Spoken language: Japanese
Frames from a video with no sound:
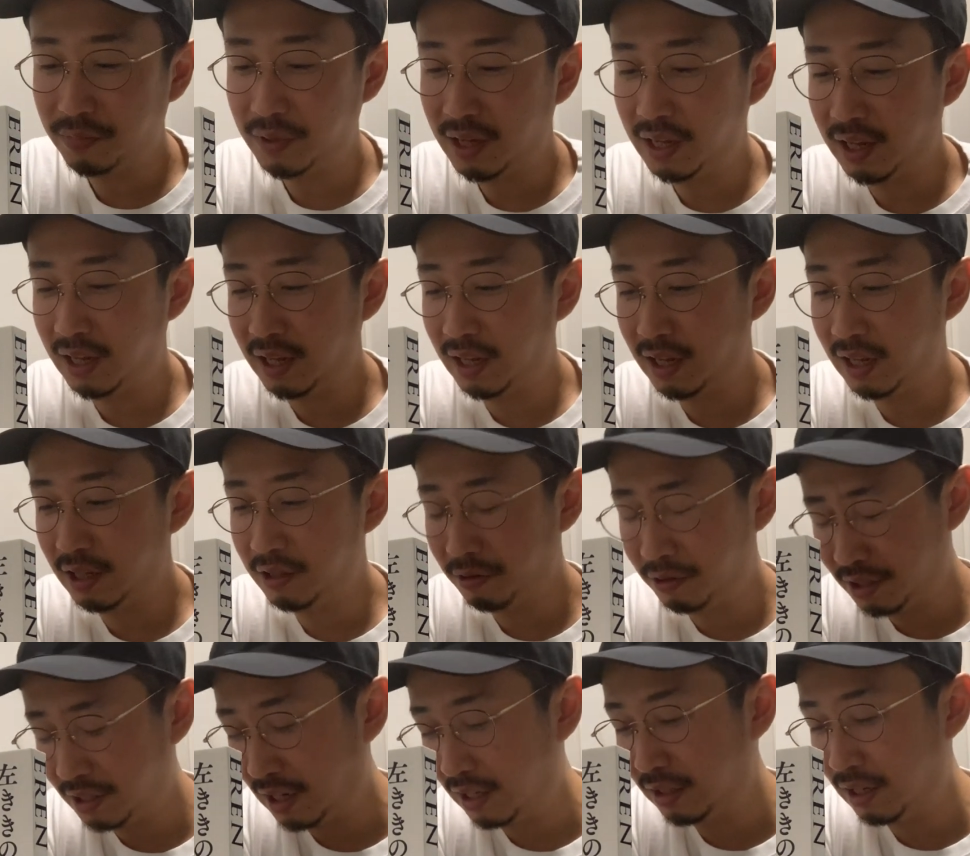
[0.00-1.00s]
えー、良
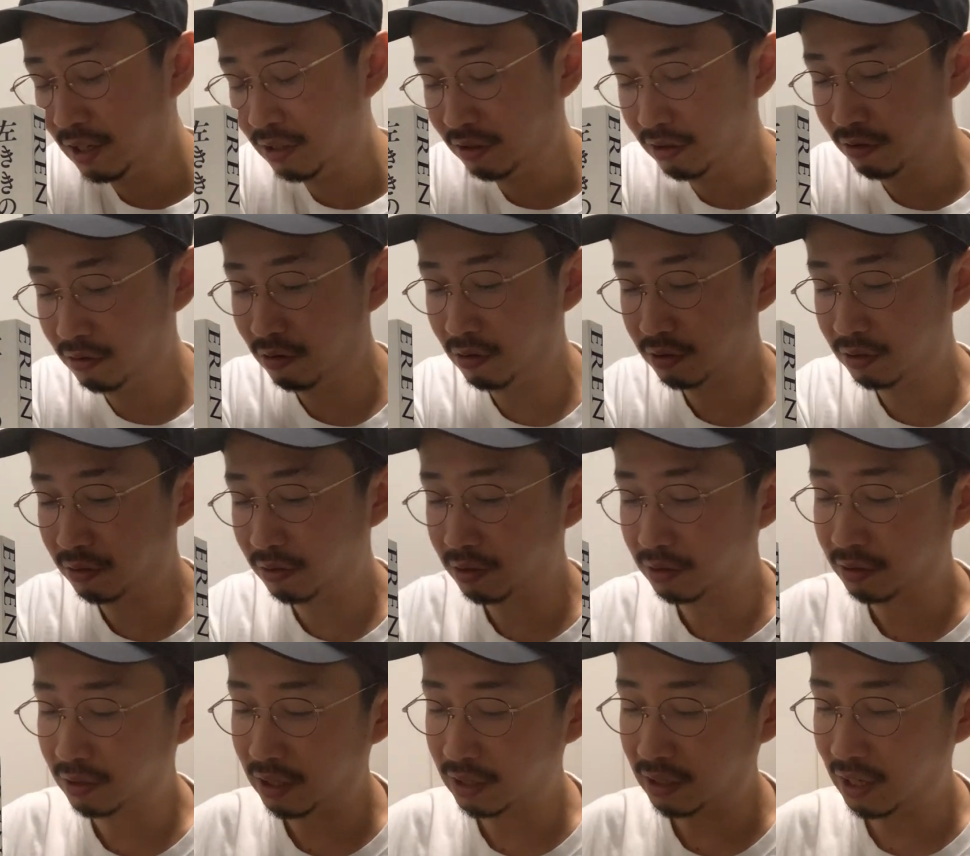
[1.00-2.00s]
い3連休をお過ご
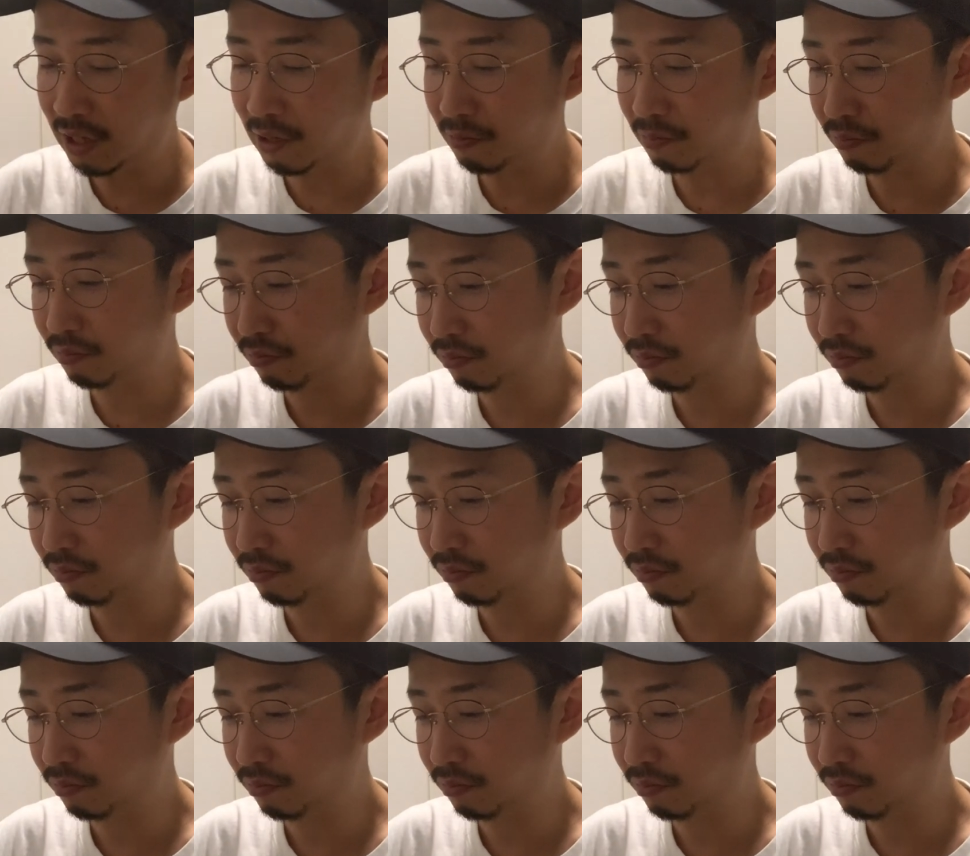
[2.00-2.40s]
しください。